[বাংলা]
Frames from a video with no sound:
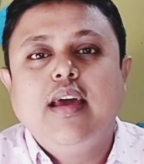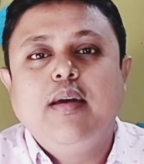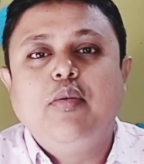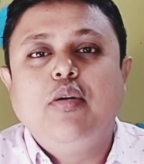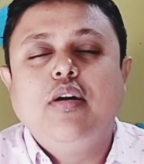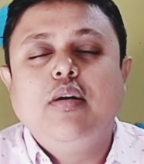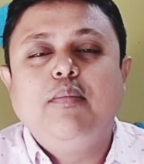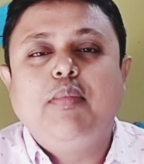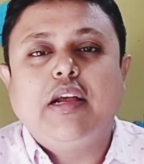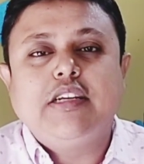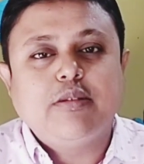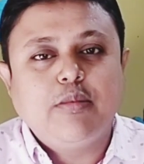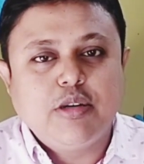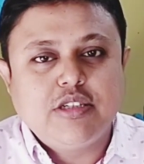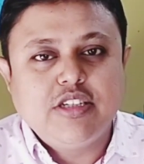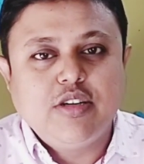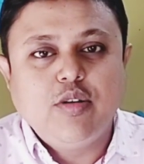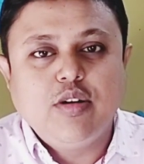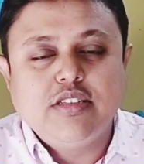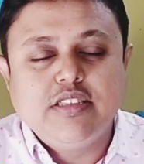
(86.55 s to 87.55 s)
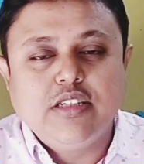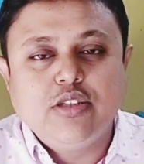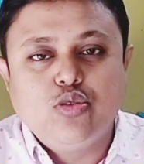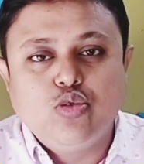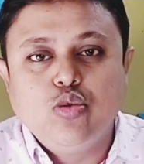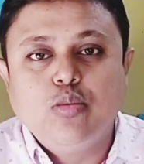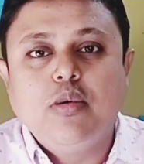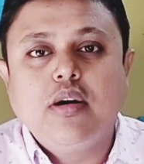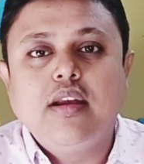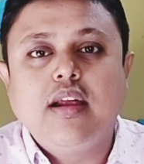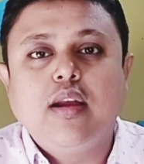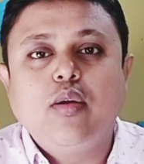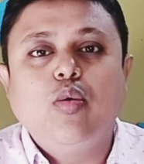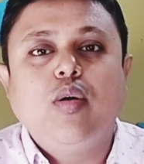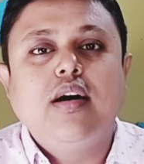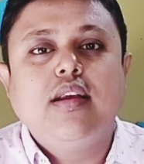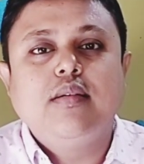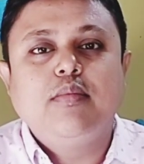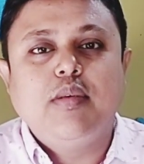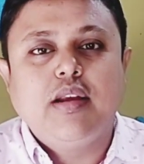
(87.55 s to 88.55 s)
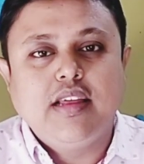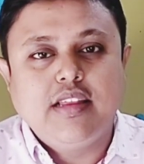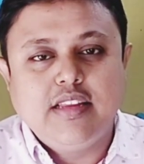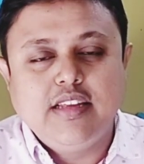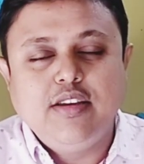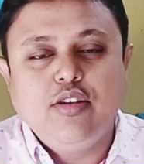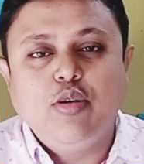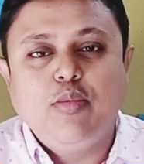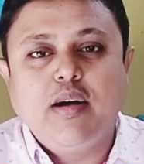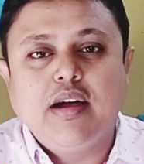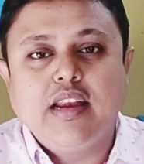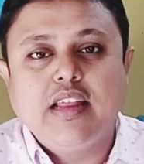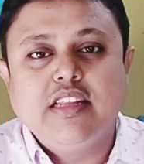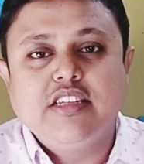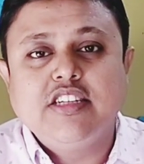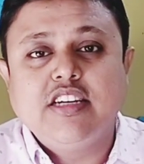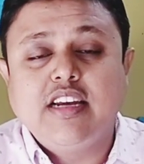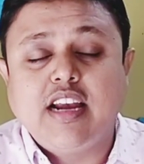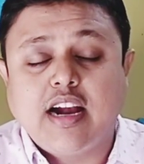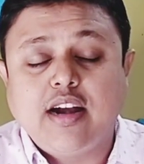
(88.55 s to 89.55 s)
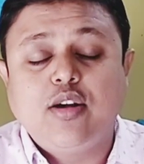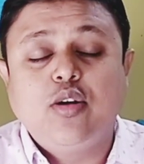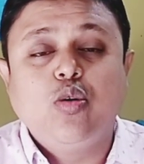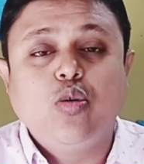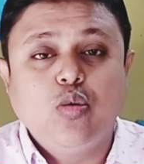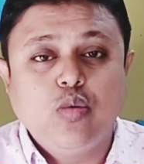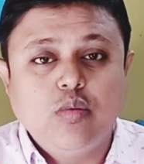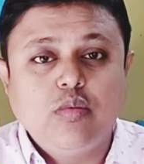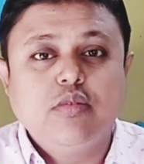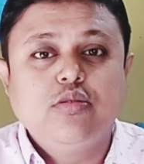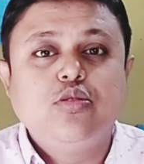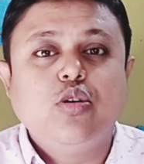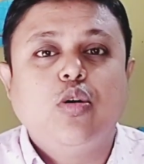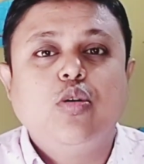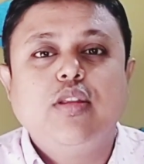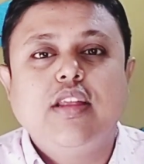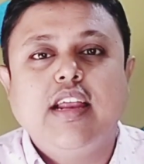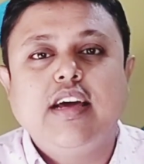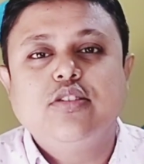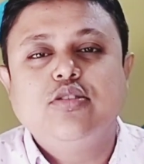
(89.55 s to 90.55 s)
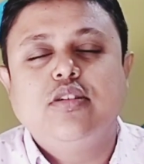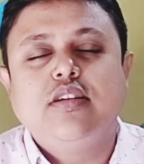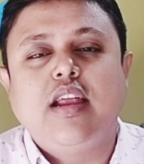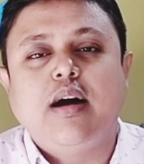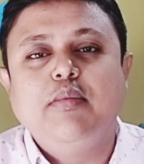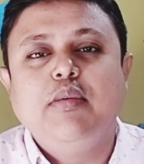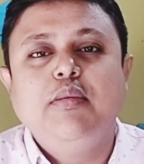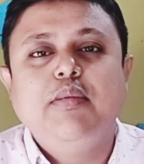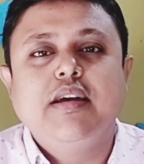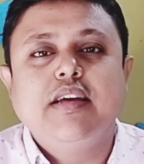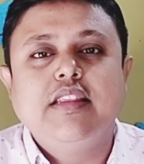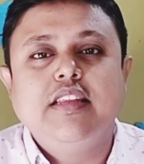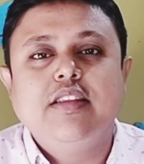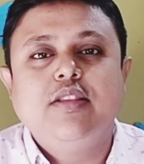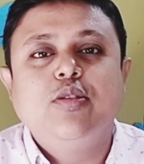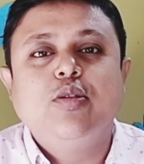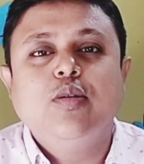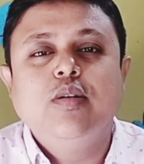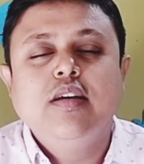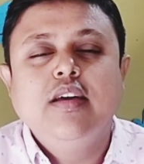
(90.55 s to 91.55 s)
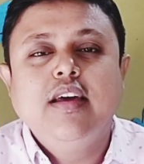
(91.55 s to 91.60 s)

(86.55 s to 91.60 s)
এবং পাশাপাশি রয়েছেন সুমন আনোয়ার মানে তিনিও বাংলাদেশের নাট্য জগতের একজন নামী ব্যক্তিত্ব